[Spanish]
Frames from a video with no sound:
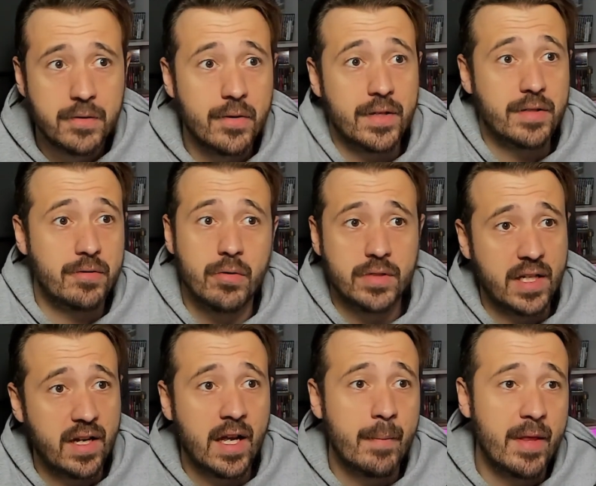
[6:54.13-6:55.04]
Entonces, todos los
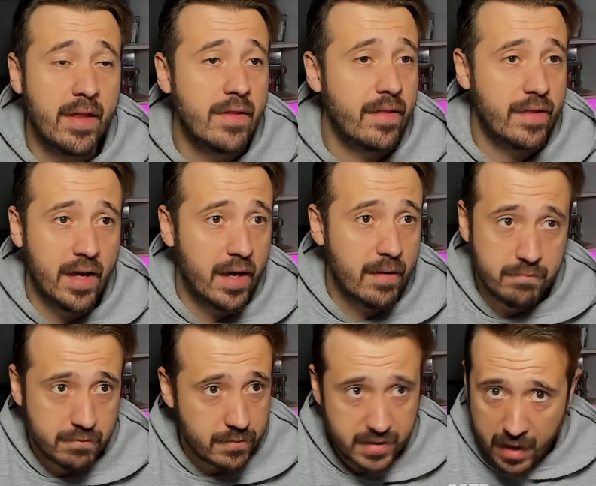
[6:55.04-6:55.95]
trajes que me dan decía,
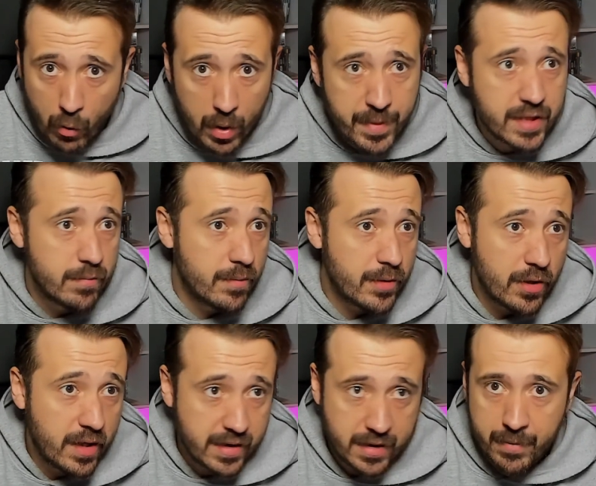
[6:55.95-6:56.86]
está guapísimo, pero
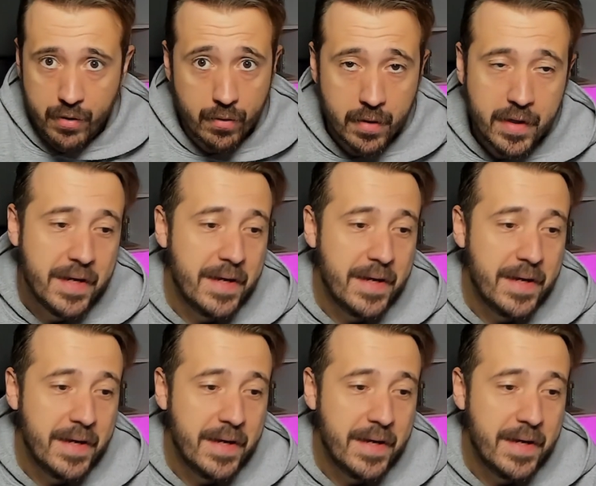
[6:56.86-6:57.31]
es que este es mejor.